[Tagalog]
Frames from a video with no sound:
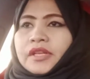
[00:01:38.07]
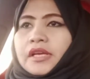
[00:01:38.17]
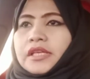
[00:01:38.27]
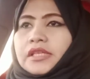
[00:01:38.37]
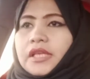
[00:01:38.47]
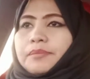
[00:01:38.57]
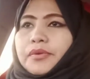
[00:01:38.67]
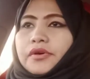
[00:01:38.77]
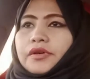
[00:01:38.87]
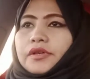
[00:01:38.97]
hindi
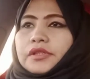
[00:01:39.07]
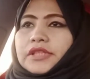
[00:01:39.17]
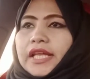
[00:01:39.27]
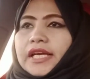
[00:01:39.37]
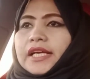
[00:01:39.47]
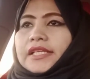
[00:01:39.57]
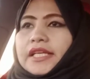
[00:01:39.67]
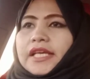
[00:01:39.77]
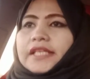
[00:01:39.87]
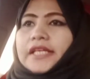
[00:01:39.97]
po talaga
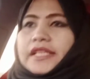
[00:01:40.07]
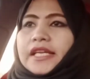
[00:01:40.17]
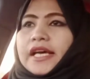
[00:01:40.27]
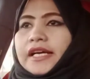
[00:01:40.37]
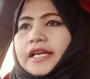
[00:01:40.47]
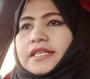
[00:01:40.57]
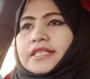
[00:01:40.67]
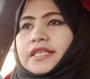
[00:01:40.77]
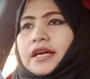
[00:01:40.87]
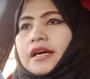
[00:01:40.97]
nila yan nilagay
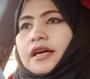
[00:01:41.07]
sa